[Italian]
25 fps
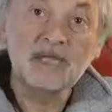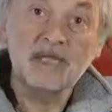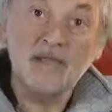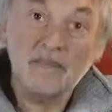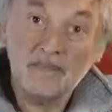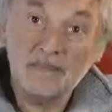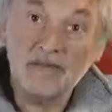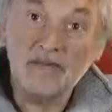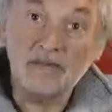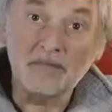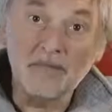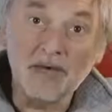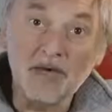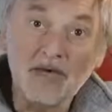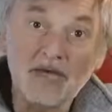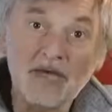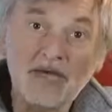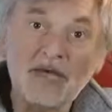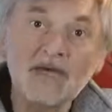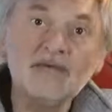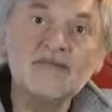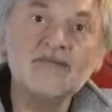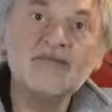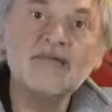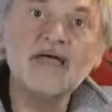La prima
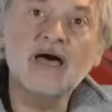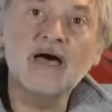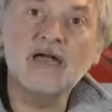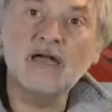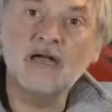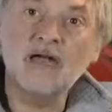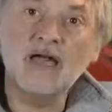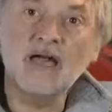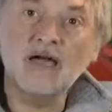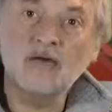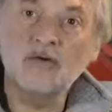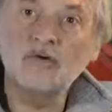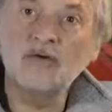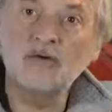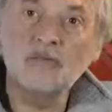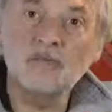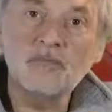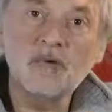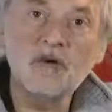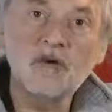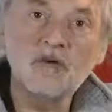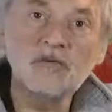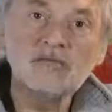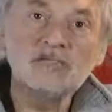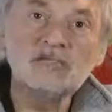è andare a
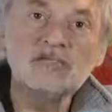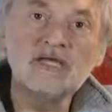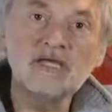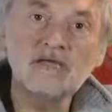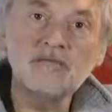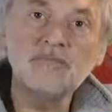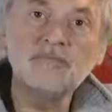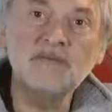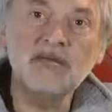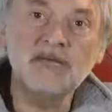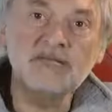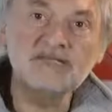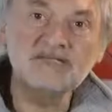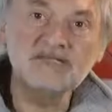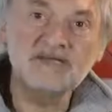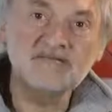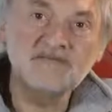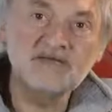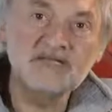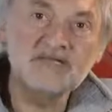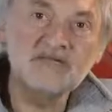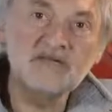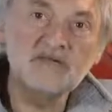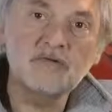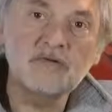Cormons in piazza
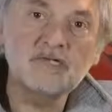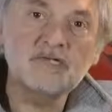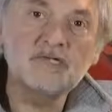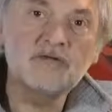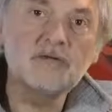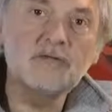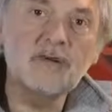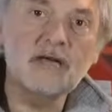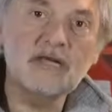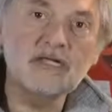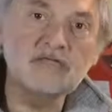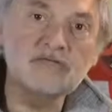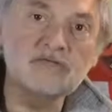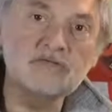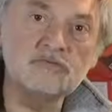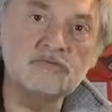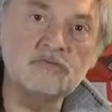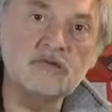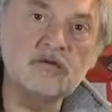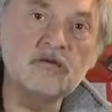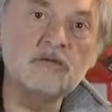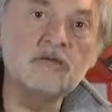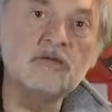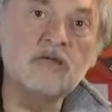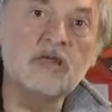24
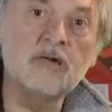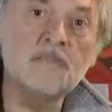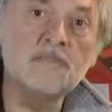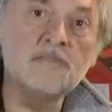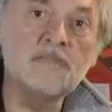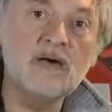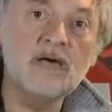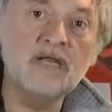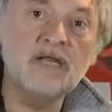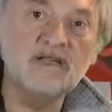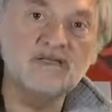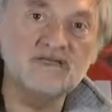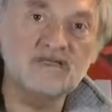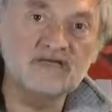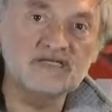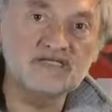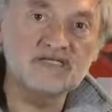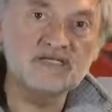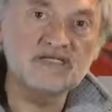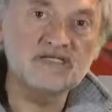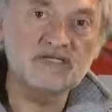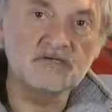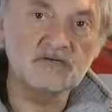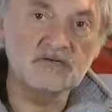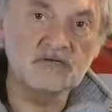maggio per una
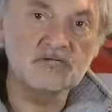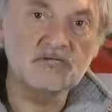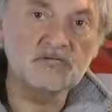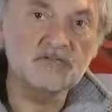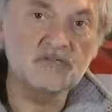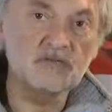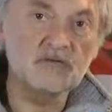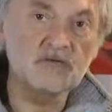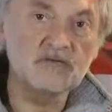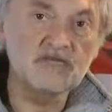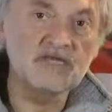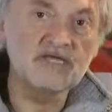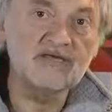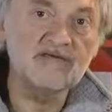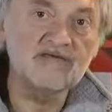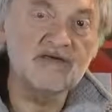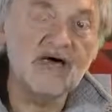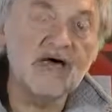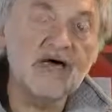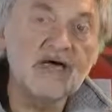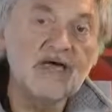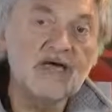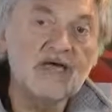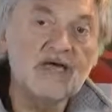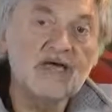manifestazione
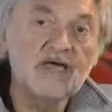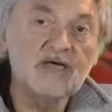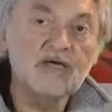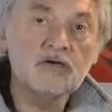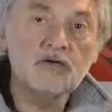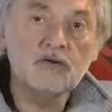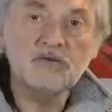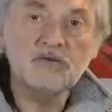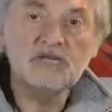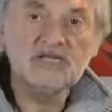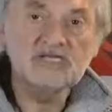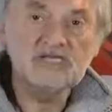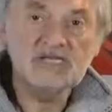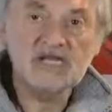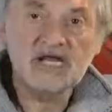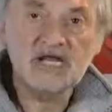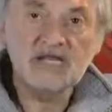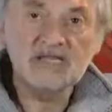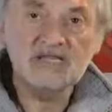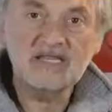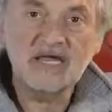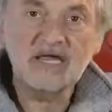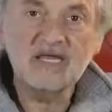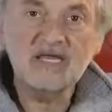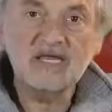sportiva
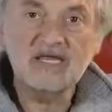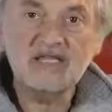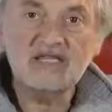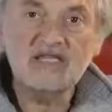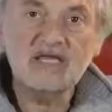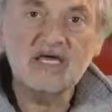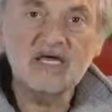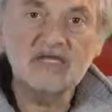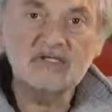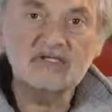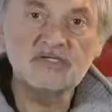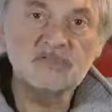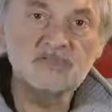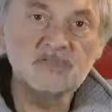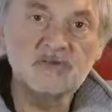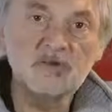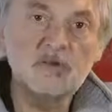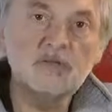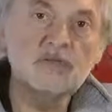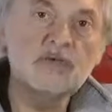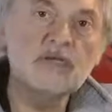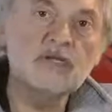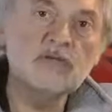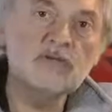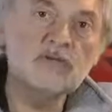comincerà dalle 10
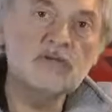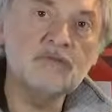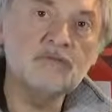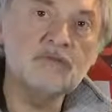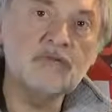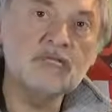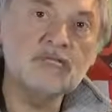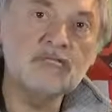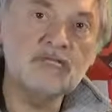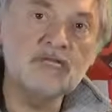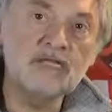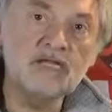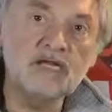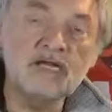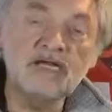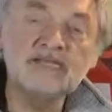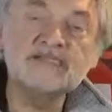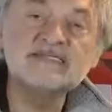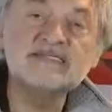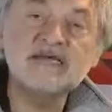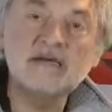più o meno di mattina.